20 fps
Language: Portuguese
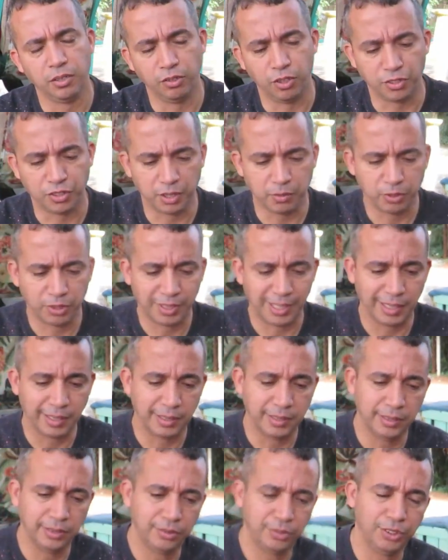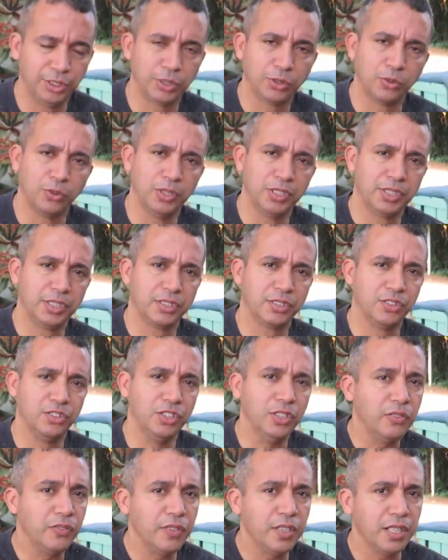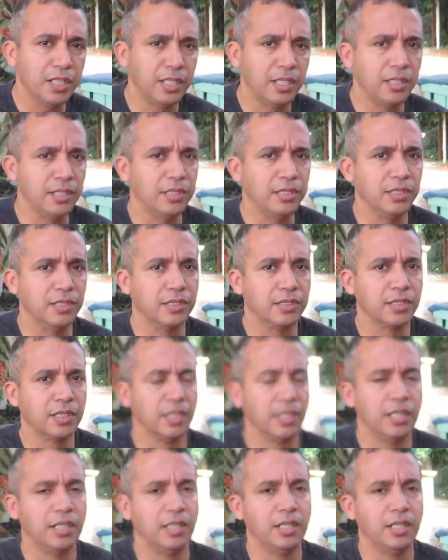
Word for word: Nós estamos tratando de coisas diferentes.